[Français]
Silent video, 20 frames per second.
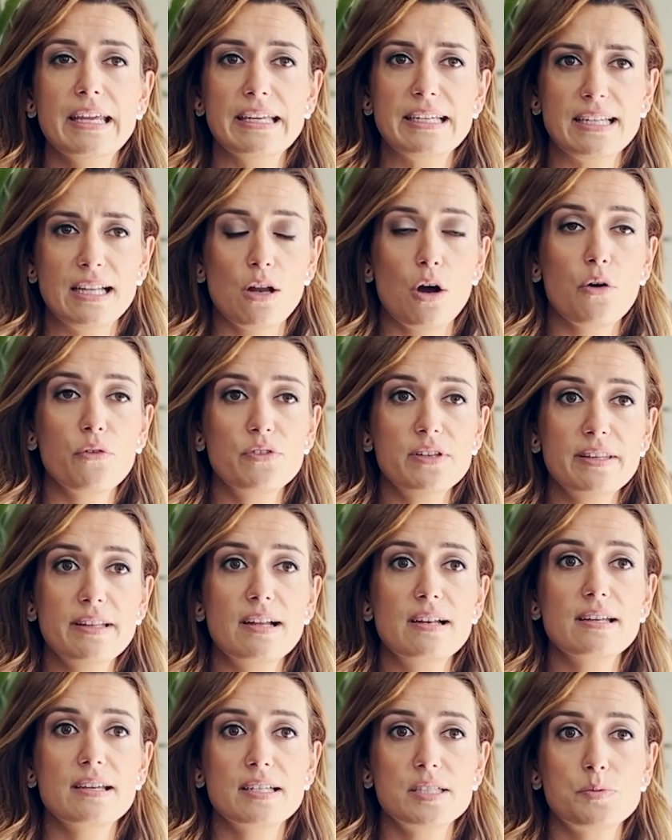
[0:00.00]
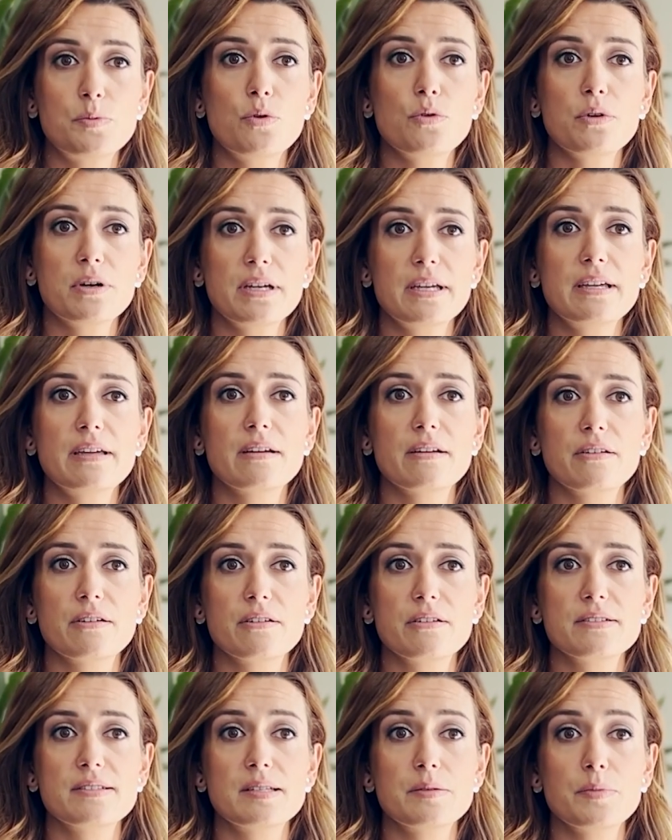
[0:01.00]
et qu'il a envie d'aller explorer
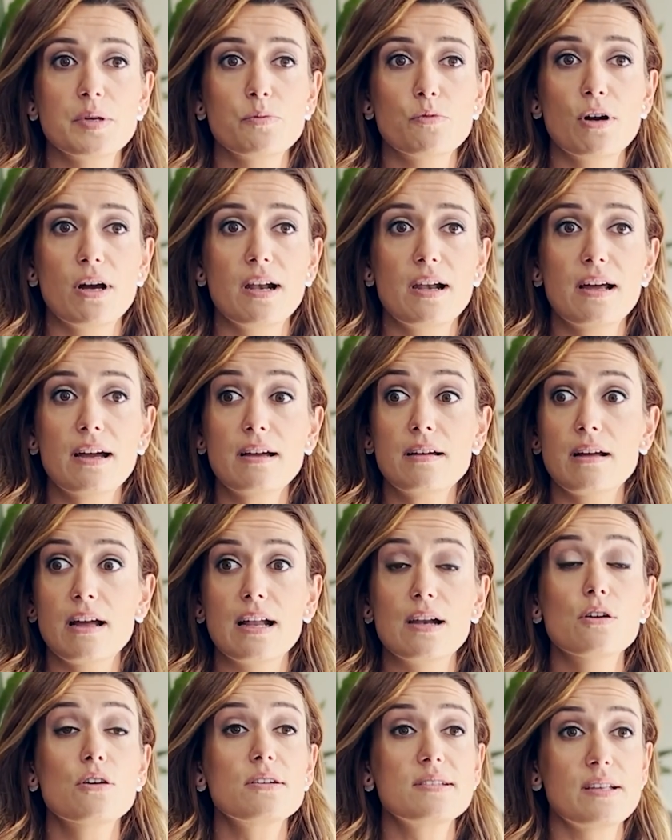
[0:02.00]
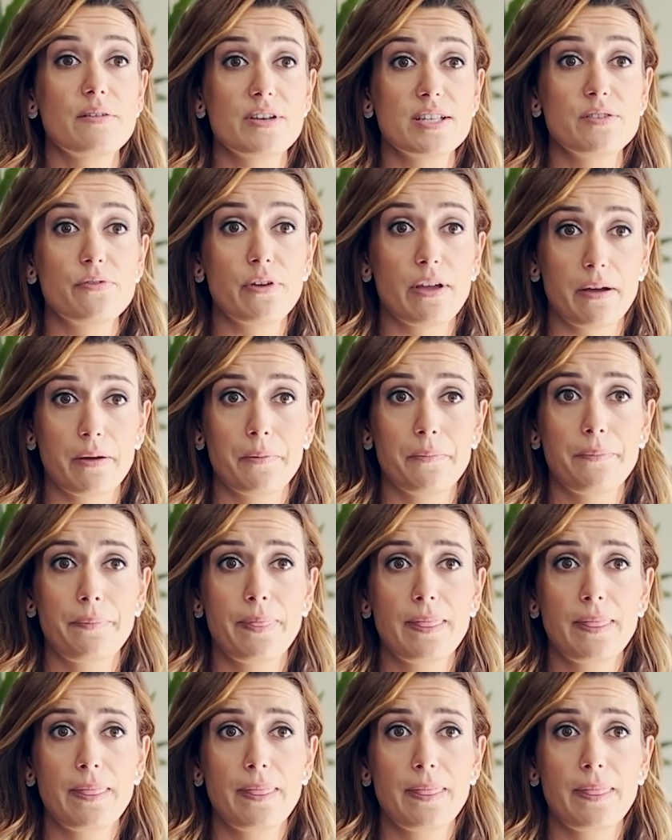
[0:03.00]
ces mémoires-là, alors ça va se faire.